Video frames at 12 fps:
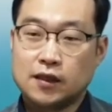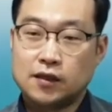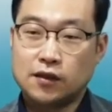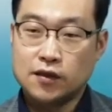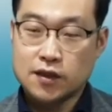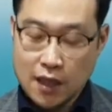
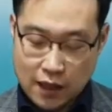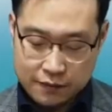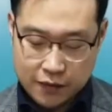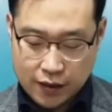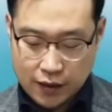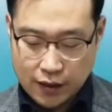그런
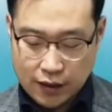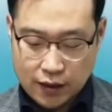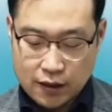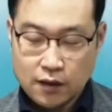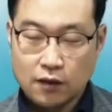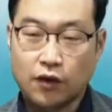
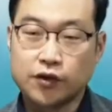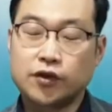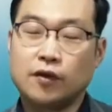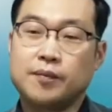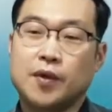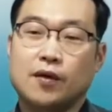사람들에게
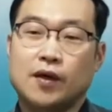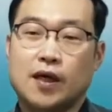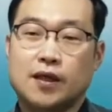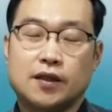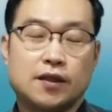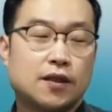어떤
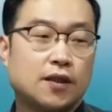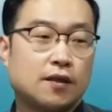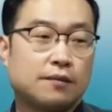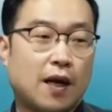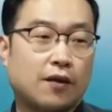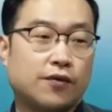평가를
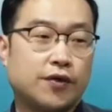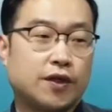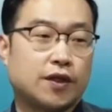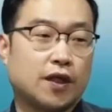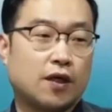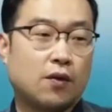받고 있는가.